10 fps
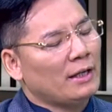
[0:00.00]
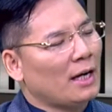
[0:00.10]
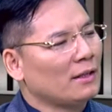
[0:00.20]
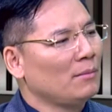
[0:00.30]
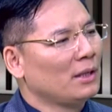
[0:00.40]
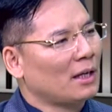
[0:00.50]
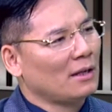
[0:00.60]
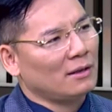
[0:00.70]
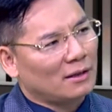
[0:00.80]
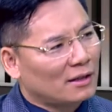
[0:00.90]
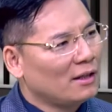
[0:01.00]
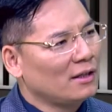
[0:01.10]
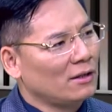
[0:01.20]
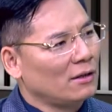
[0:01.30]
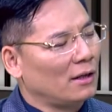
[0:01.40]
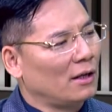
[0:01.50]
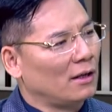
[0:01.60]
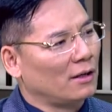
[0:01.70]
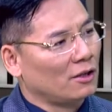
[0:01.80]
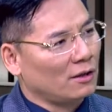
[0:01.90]
他证明他是真的是
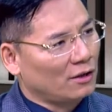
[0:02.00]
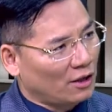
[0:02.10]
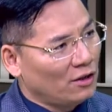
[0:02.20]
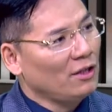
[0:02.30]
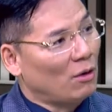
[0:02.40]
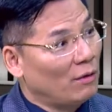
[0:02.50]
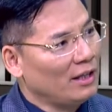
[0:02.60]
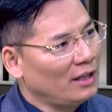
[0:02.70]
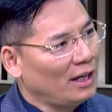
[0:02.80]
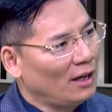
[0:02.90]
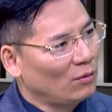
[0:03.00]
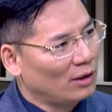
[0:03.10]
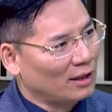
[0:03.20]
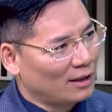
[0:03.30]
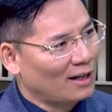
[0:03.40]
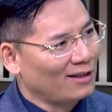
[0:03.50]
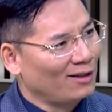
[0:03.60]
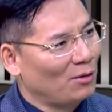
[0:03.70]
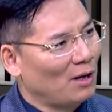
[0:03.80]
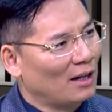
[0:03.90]
呃神智有问题，如果在当时
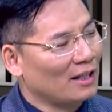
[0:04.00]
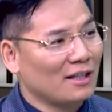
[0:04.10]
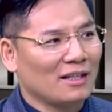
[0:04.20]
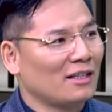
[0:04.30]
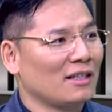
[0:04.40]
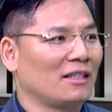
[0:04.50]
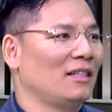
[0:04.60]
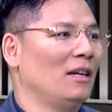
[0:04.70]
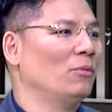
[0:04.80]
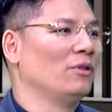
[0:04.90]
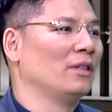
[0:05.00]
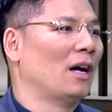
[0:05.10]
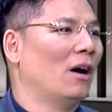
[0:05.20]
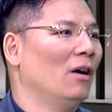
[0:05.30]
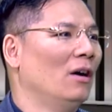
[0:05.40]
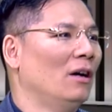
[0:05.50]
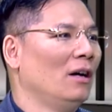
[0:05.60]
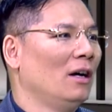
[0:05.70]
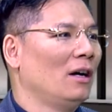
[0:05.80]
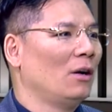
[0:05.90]
的话。但现在这个、这个也不知道。
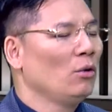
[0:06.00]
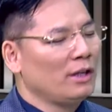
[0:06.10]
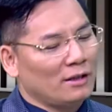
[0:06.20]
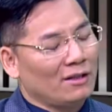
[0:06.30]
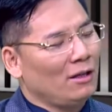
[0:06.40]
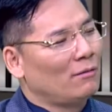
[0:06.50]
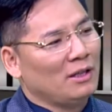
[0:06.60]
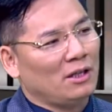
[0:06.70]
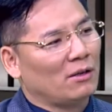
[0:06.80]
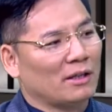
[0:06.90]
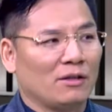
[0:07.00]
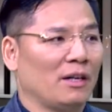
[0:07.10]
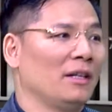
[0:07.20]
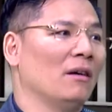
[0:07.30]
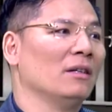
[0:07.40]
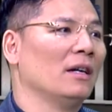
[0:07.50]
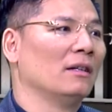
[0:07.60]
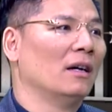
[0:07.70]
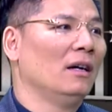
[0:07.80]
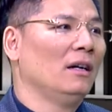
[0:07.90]
哦，如果他神智有问题的，那就很讨厌
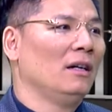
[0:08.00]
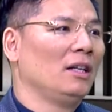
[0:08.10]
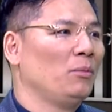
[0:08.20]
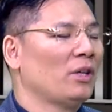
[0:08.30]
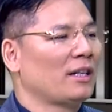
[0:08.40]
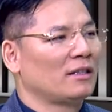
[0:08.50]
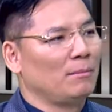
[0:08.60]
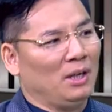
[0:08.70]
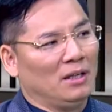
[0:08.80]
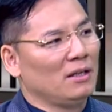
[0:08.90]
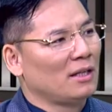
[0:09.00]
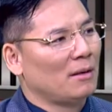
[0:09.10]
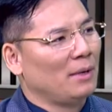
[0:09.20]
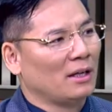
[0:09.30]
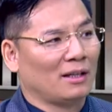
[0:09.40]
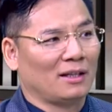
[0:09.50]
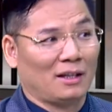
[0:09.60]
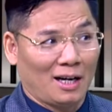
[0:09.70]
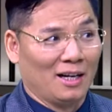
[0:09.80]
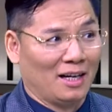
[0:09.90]
了。你不单单是民事上面，
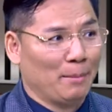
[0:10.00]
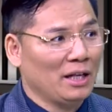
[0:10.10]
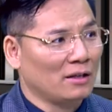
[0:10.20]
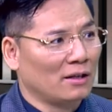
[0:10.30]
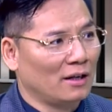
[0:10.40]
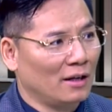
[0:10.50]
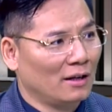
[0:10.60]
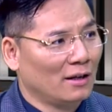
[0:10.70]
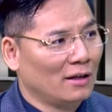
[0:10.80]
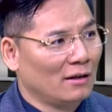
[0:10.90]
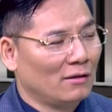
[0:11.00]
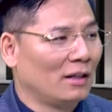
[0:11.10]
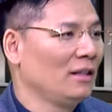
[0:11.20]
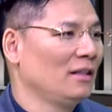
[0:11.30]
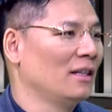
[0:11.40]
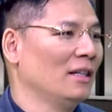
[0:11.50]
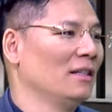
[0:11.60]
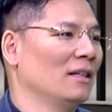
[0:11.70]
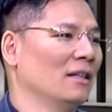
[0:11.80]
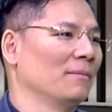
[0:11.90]
他可能没责任，哇，听起来这个